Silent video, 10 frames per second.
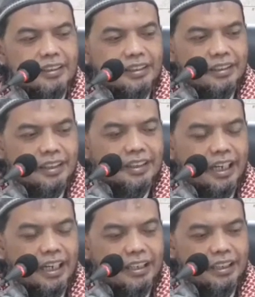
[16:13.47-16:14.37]
Nah,
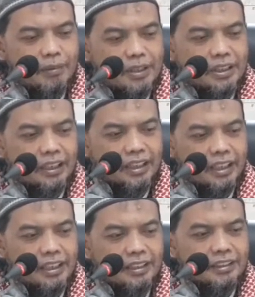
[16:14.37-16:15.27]
sedangkan kitab
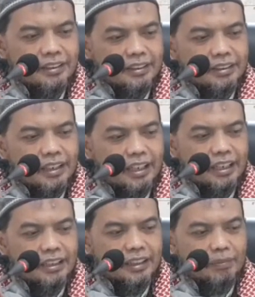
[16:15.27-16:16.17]
syariah
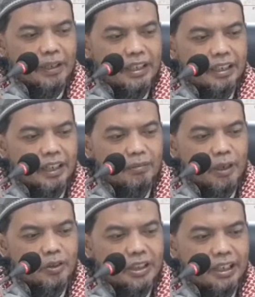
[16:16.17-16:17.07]
adalah ketetapan yang kadang
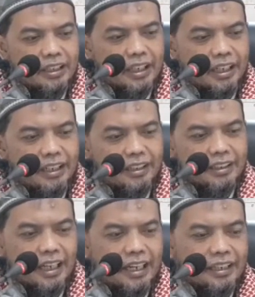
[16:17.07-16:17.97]
manusia
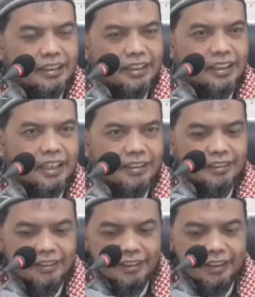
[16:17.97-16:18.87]
kerjakan, kadang tidak.
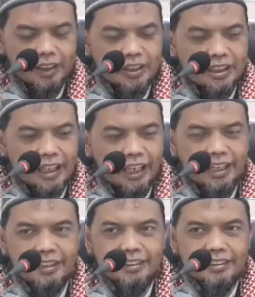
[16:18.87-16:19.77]
Ketetapan
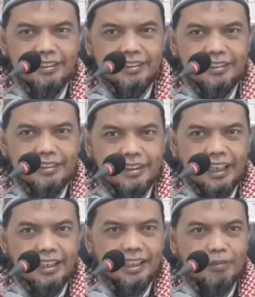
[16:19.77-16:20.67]
syariah
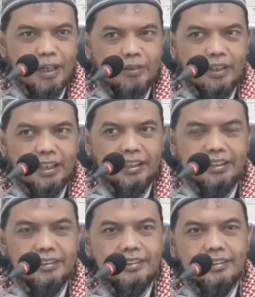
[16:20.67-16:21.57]
kadang kita melakukannya
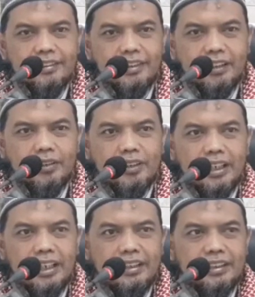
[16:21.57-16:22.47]
atau
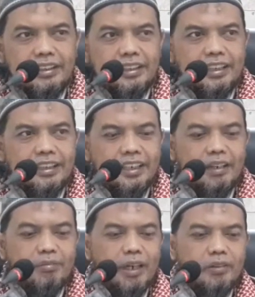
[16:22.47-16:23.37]
kadang kita
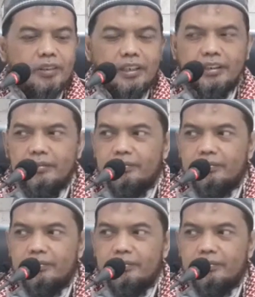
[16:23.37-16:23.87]
tidak melakukannya.